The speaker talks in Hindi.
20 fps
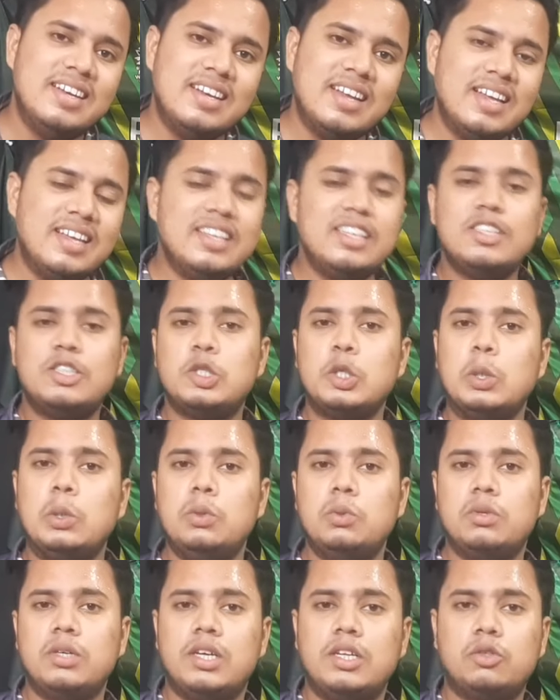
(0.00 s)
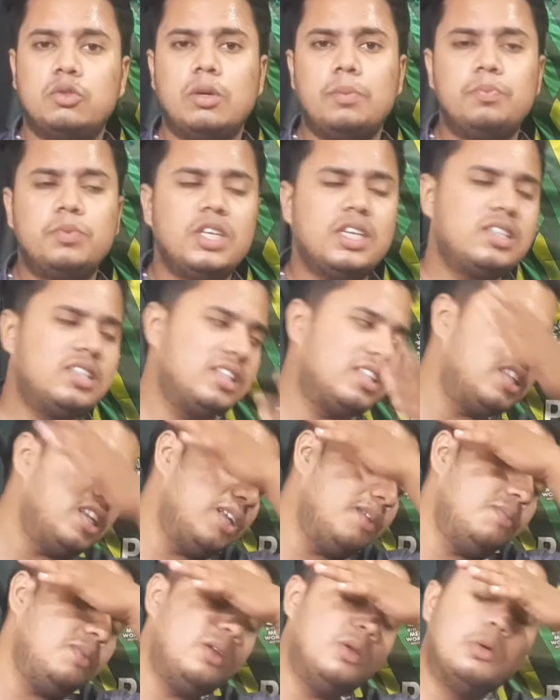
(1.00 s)
नहीं छोड़ूंगा तो अब तक
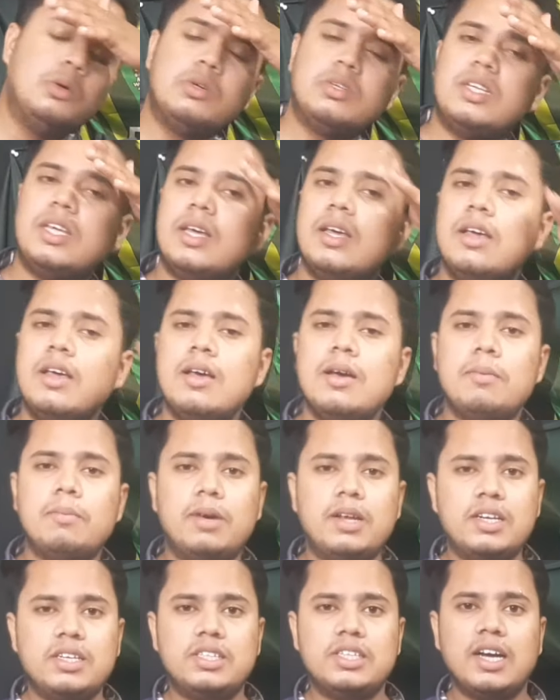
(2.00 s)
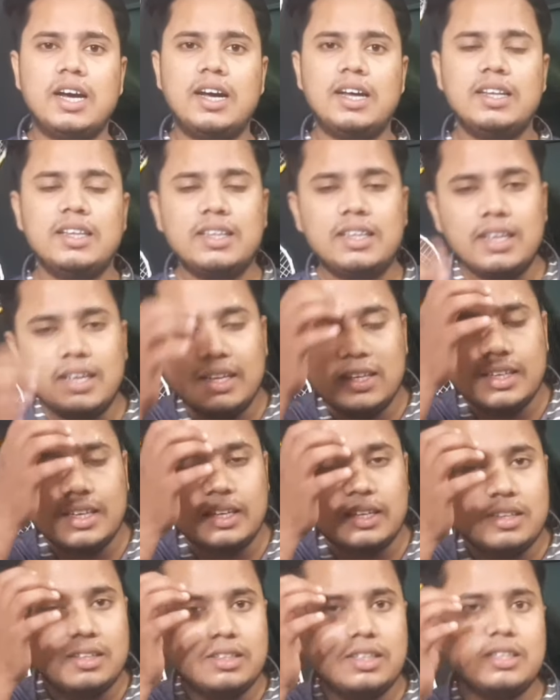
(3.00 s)
जितने भी लोग ये परेशान थे या
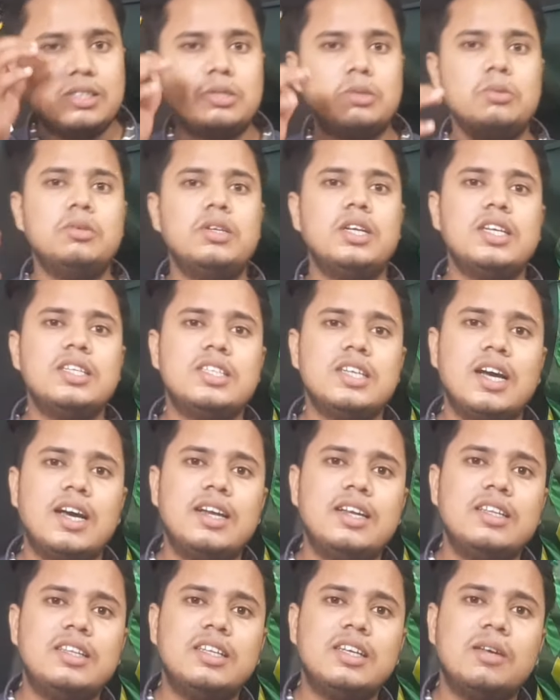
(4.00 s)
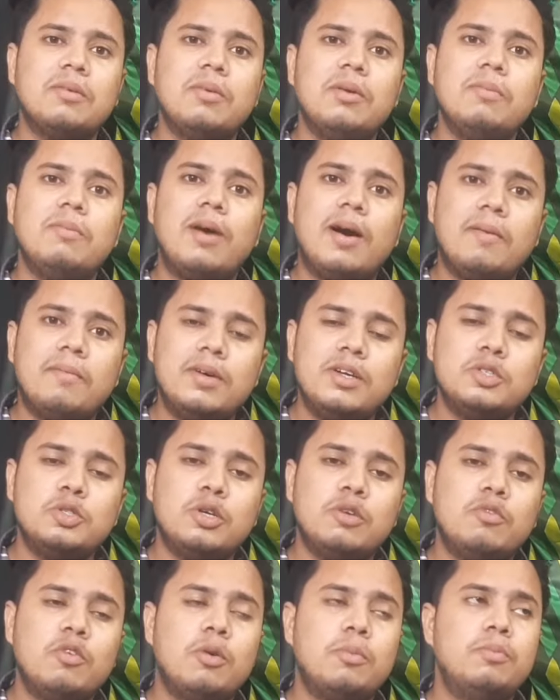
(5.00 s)
ये सुनना चाह रहे थे कि भाई बाबर जो
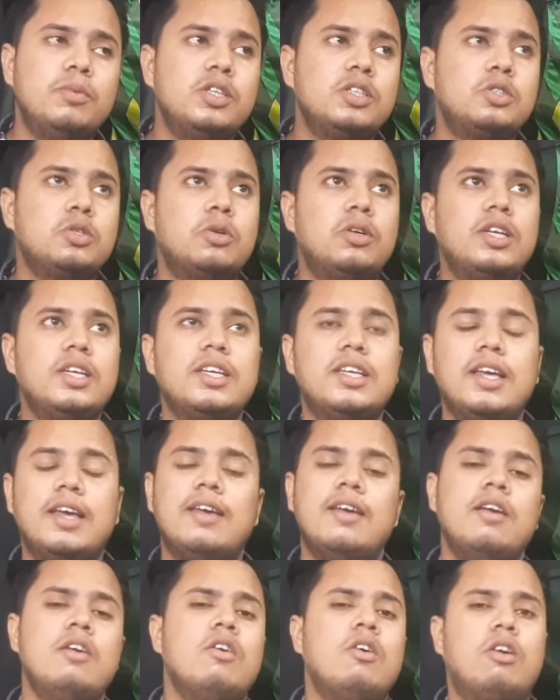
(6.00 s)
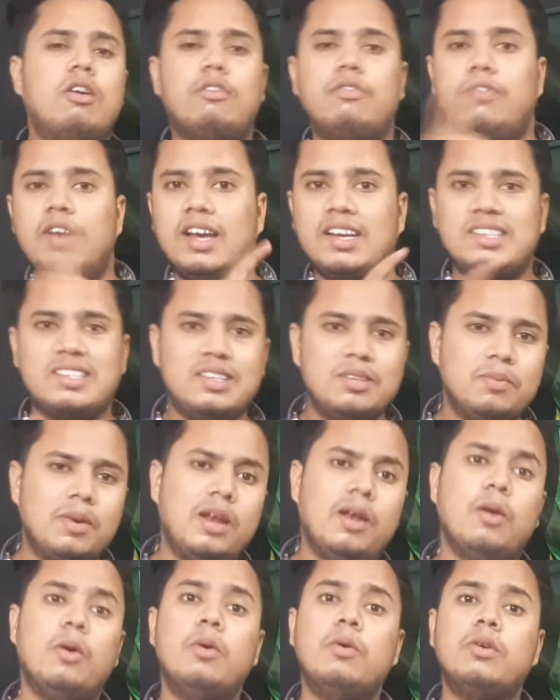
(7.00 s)
है वो ओपनिंग छोड़ेंगे और
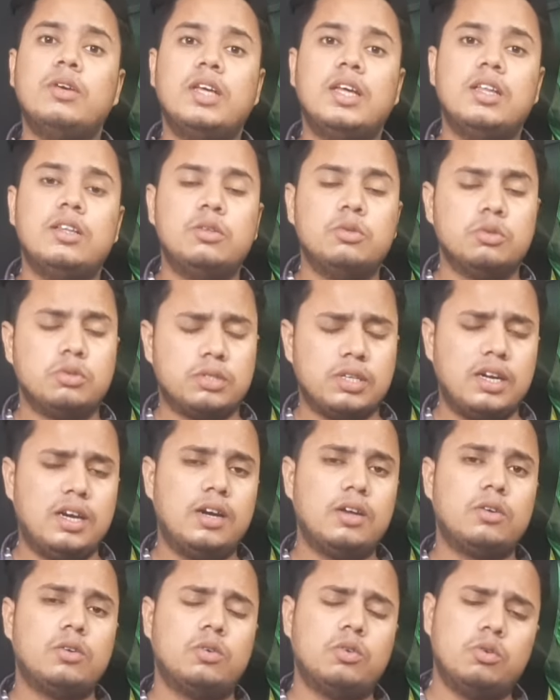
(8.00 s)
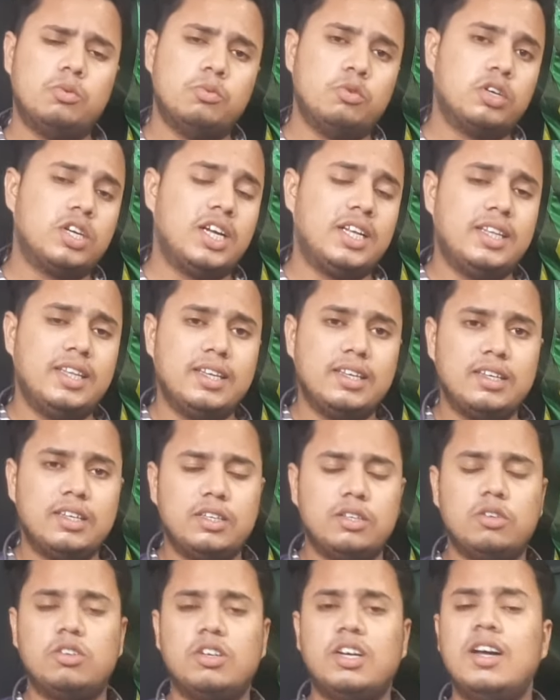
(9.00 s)
फ्लेक्सिबल होंगे दूसरे लड़कों को मौका देंगे
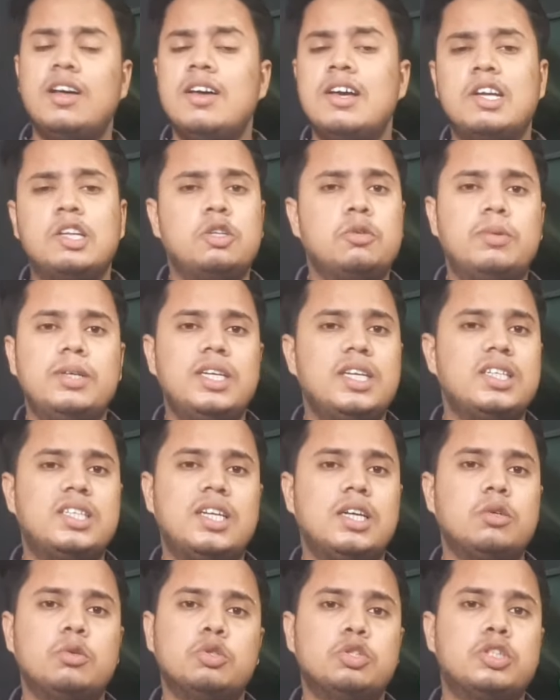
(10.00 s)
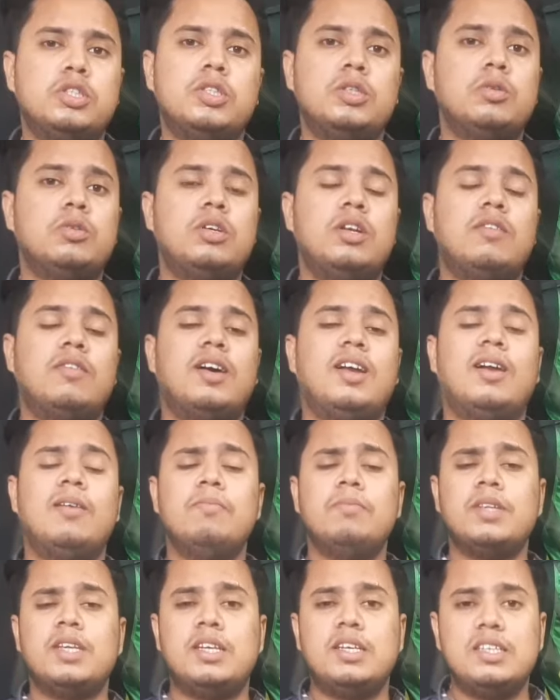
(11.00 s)
ये होगा तो भाई ऐसा कुछ नहीं होने वाला
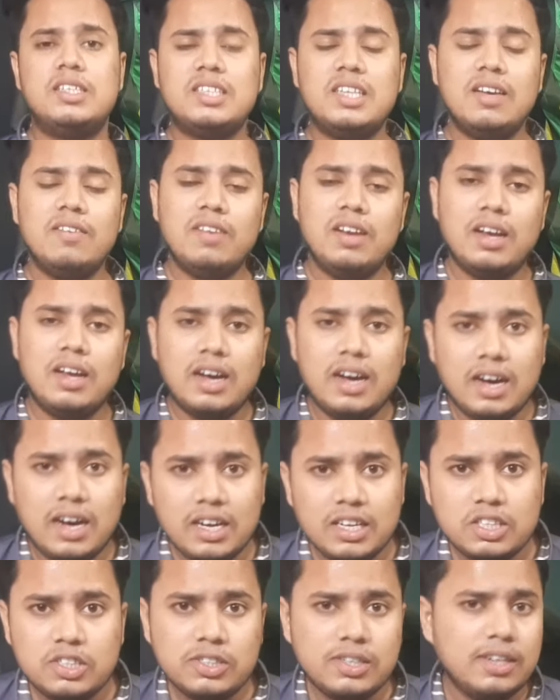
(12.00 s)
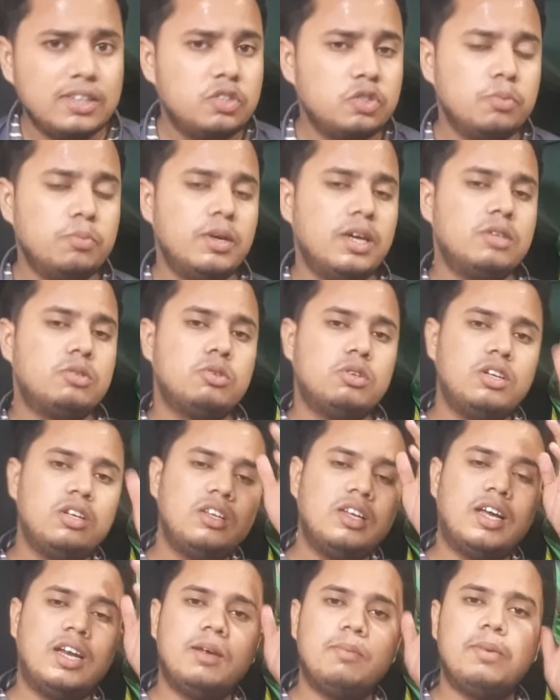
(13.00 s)
इसके अलावा आज का जो मैच होने
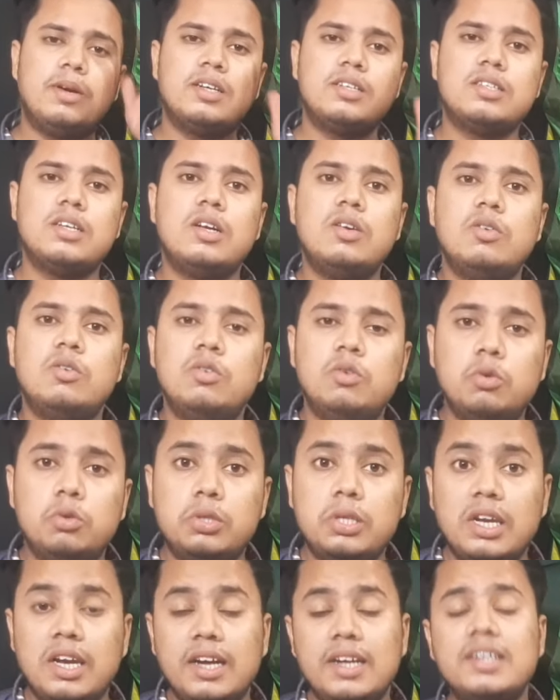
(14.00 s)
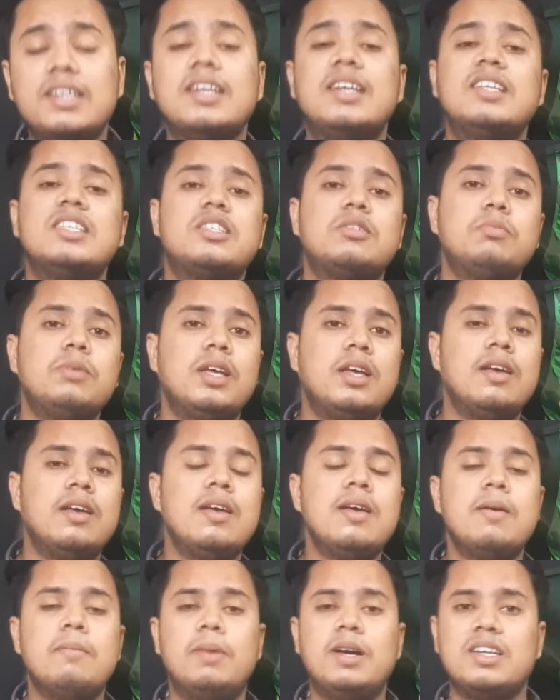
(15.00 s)
जा रहा है पाकिस्तान और न्यूजीलैंड का इसमें
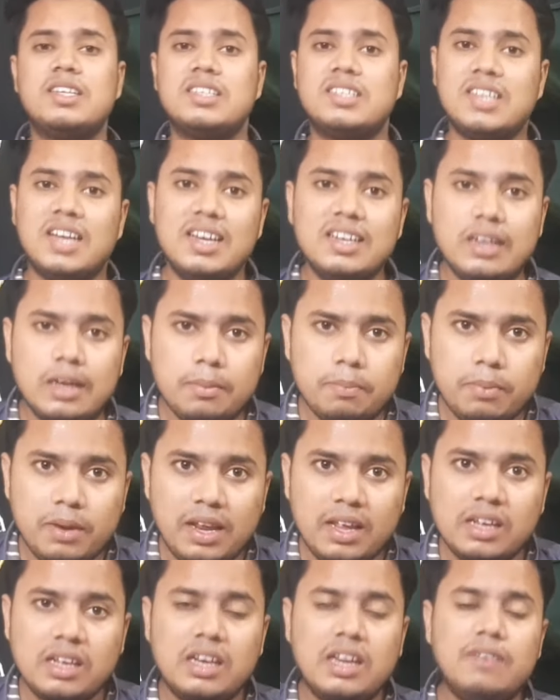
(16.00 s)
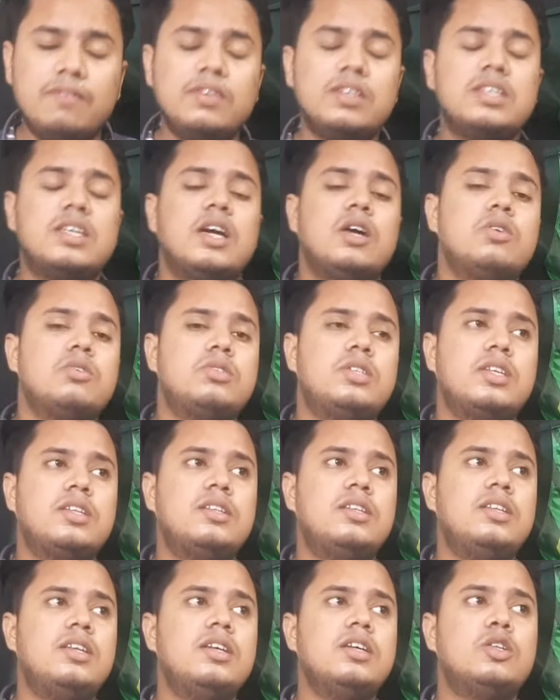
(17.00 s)
पाकिस्तान की प्लेइंग इलेवन क्या हो
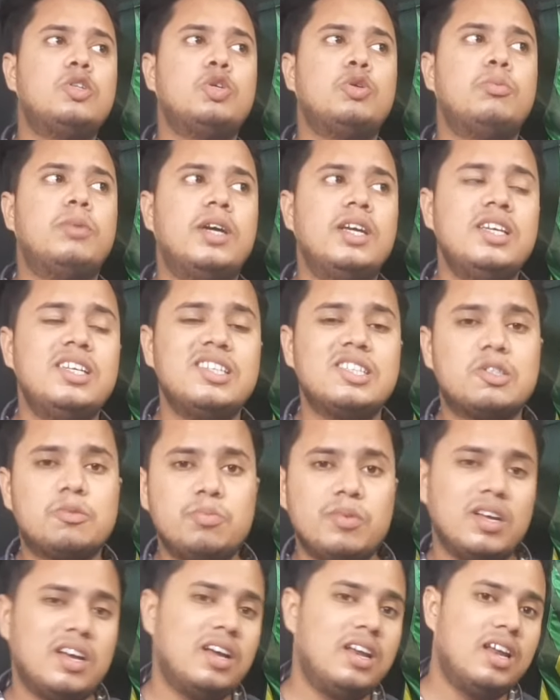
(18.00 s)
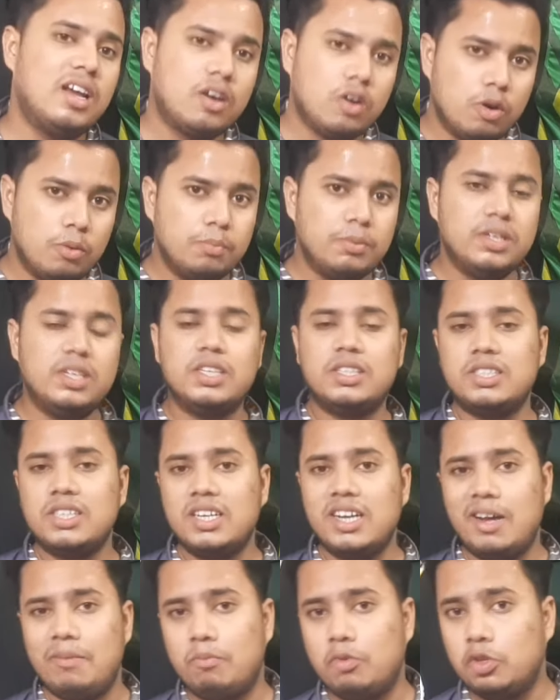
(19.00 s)
सकती है तो भाई इस पर अलग
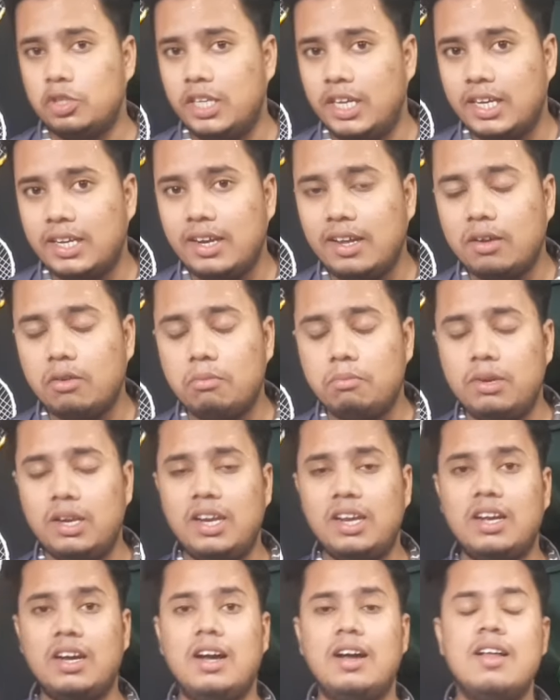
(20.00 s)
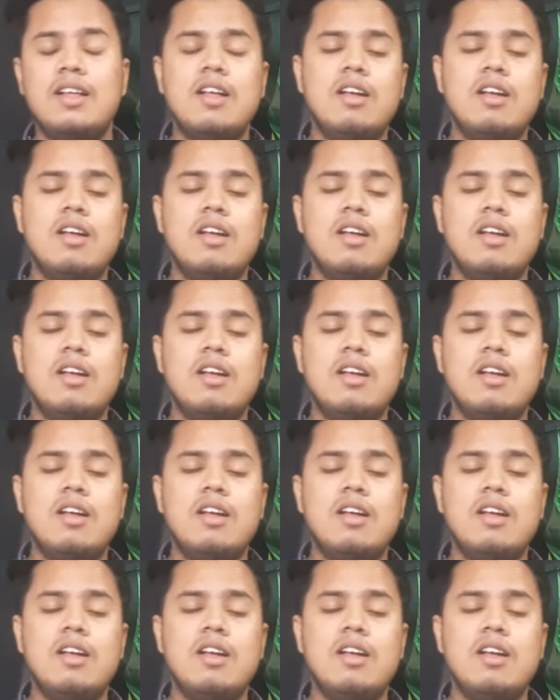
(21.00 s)
कॉम्बिनेशन आपको देखने को मिलेगा